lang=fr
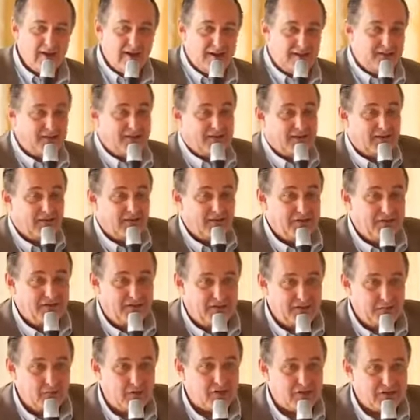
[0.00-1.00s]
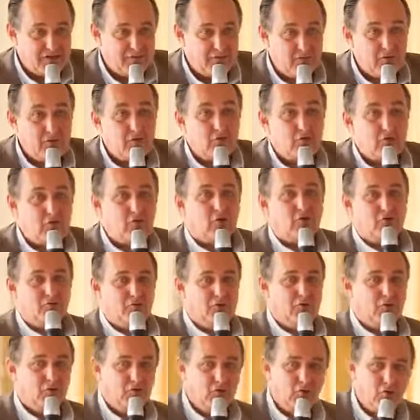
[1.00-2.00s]
et c'est un investissement à chaque fois de
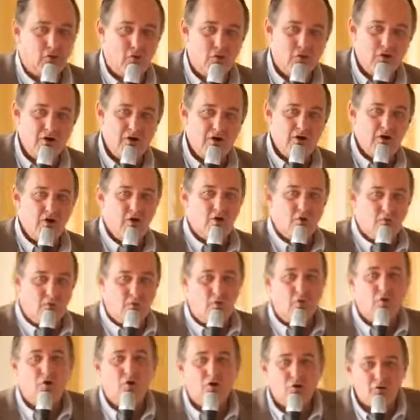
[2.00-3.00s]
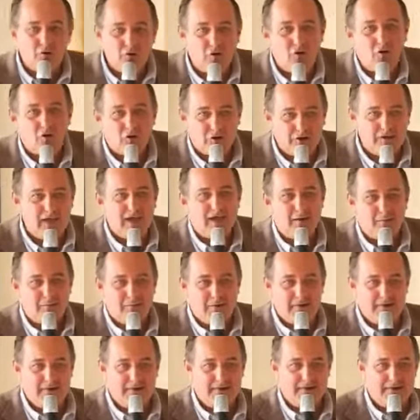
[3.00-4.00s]
30 millions d'euros pour 30 grammes.